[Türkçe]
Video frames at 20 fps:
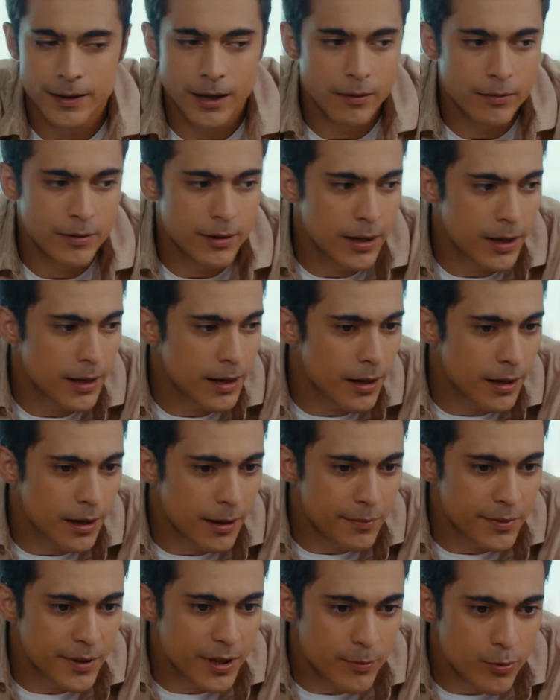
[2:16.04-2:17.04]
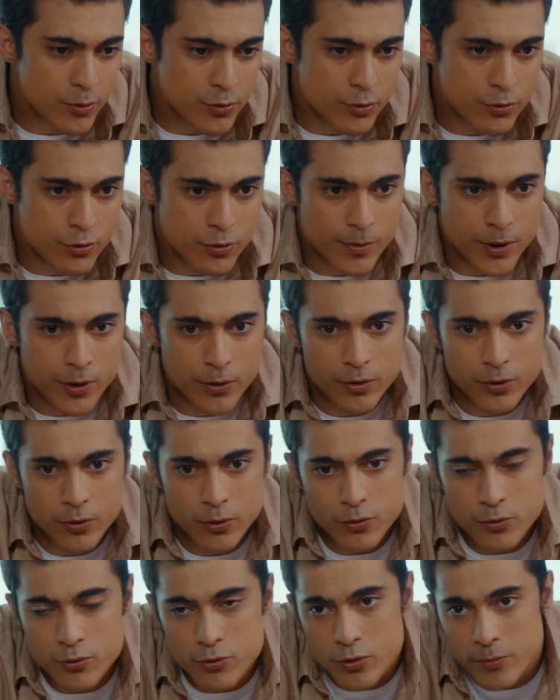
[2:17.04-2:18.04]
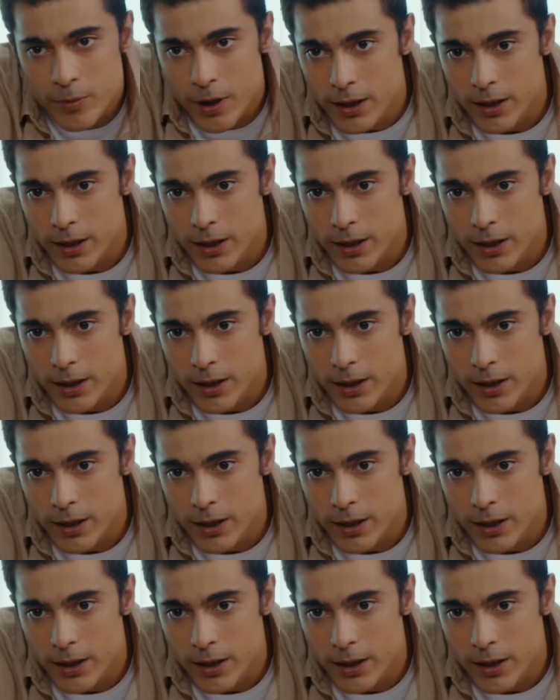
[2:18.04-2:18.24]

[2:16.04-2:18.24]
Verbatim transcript: Ya Lila ile aram niye bozulsun? Ben onunla konuşurum